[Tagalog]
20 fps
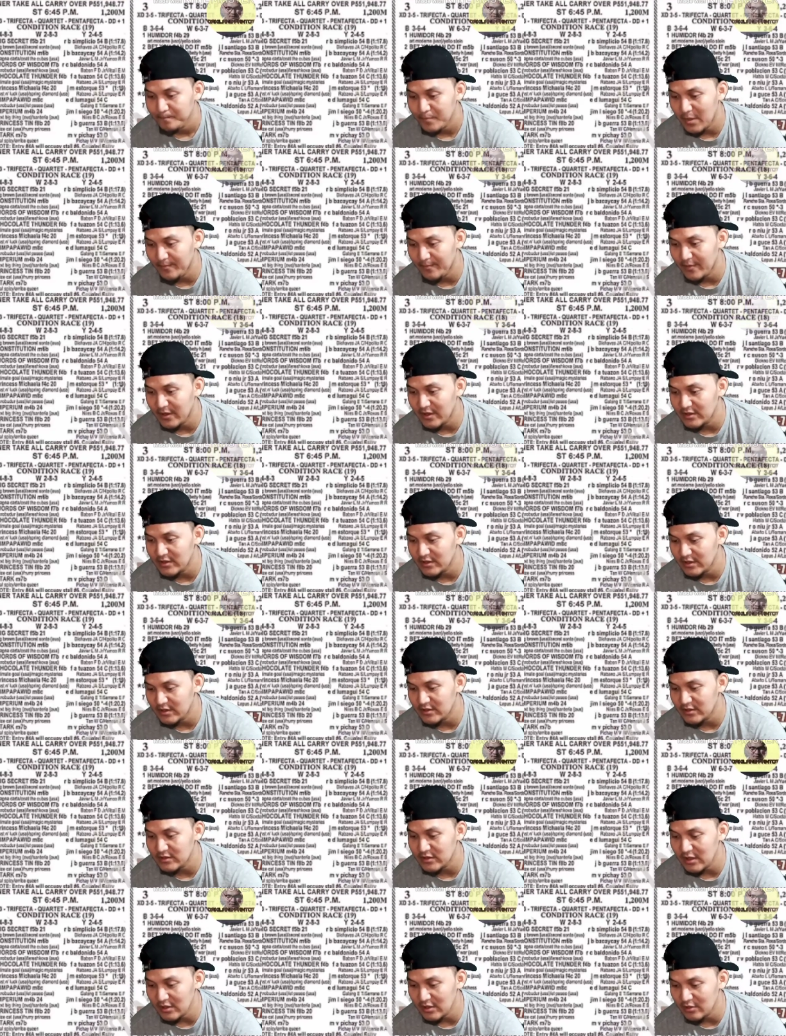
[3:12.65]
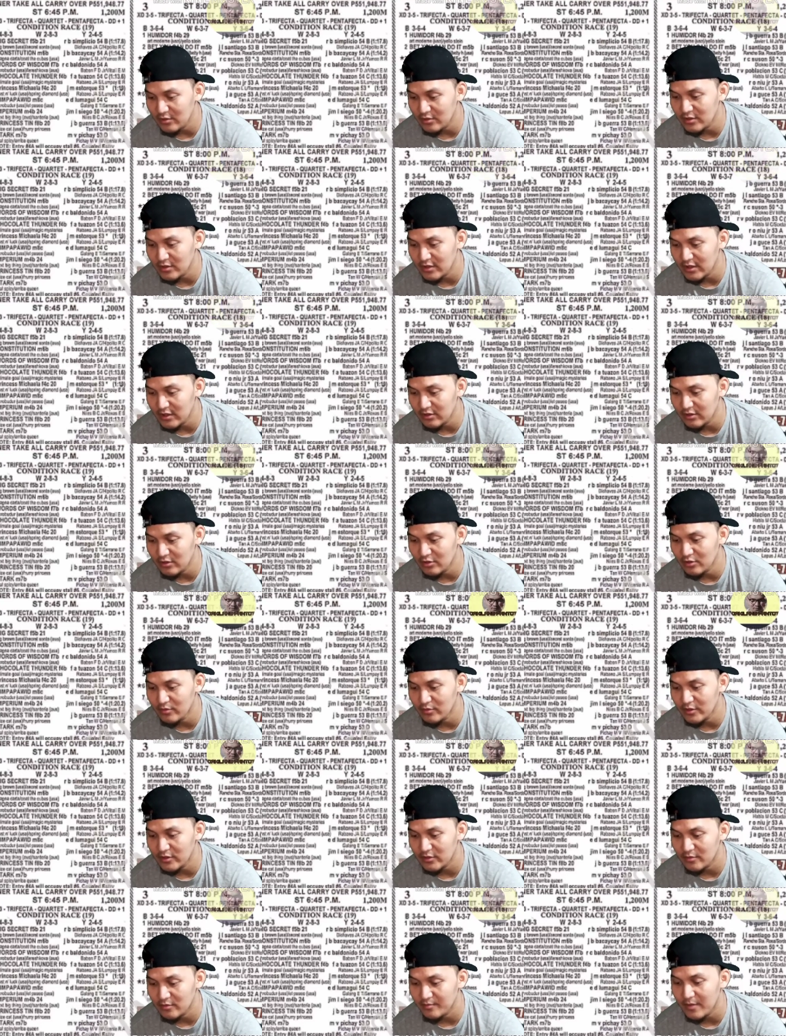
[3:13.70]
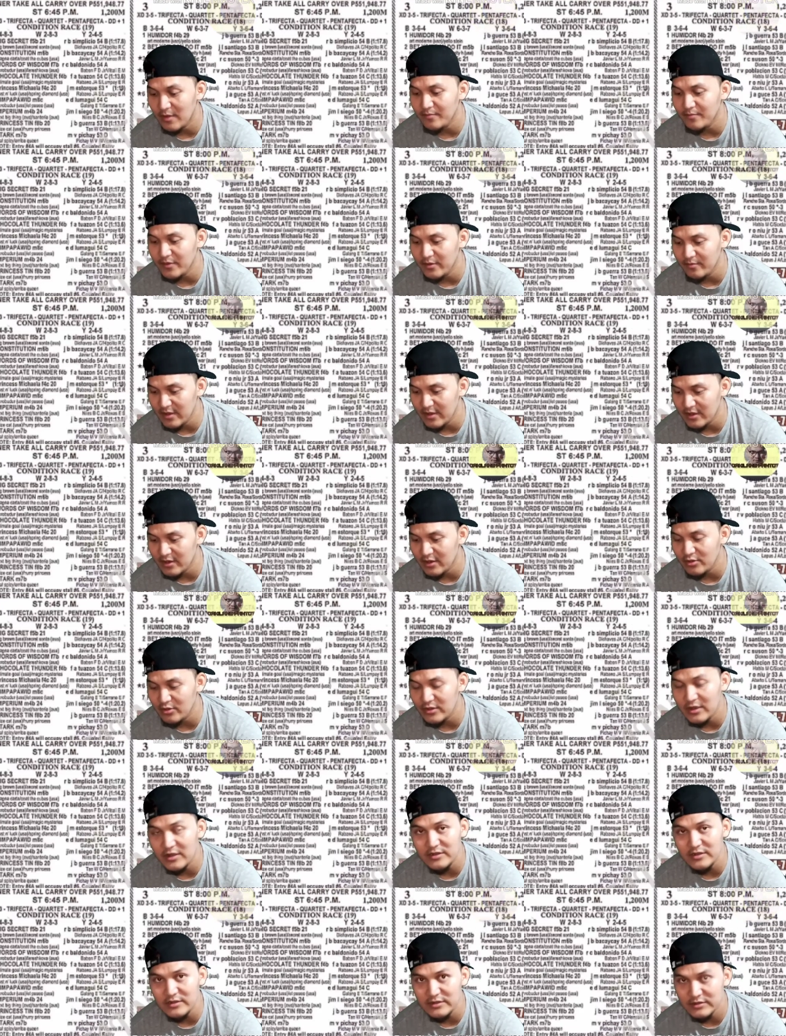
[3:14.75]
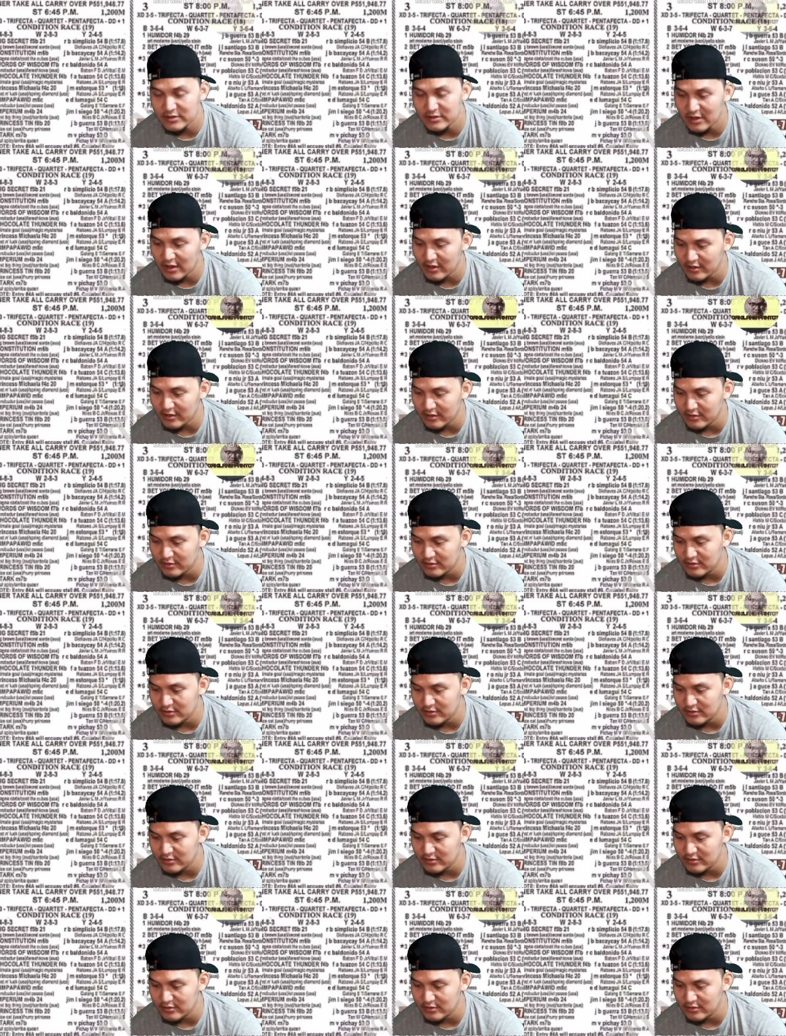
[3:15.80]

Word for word: Papaganda ng take all kay Rehogan. No? Pampremera ko yan, Stark.